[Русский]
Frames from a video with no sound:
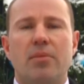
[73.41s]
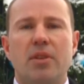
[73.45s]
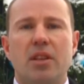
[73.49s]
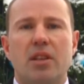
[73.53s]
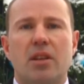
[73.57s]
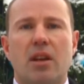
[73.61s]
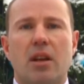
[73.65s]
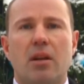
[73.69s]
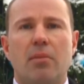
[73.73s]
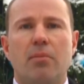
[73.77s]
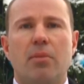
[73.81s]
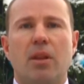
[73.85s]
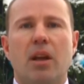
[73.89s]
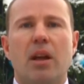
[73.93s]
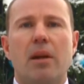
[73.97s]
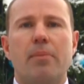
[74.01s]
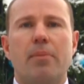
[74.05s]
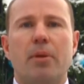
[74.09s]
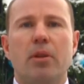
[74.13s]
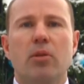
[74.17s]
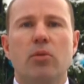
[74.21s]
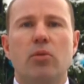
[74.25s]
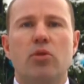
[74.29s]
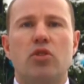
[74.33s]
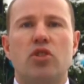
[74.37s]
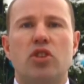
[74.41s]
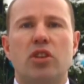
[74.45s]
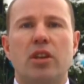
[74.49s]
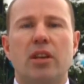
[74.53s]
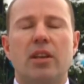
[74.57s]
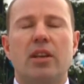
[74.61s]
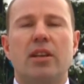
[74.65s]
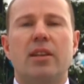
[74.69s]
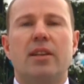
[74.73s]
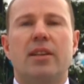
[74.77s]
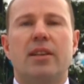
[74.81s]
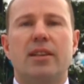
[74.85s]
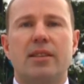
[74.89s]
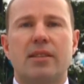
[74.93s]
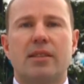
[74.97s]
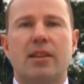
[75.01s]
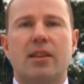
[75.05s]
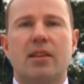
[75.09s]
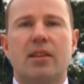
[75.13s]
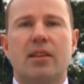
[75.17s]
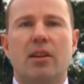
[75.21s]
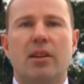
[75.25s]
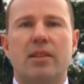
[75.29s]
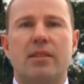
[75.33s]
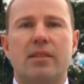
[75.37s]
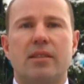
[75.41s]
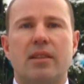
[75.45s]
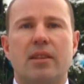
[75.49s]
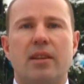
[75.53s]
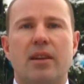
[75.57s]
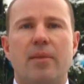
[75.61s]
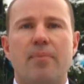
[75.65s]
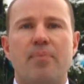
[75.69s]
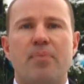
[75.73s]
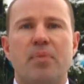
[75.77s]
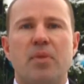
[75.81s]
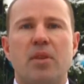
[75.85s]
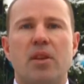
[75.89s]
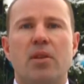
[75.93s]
мира, благополучия и согласия.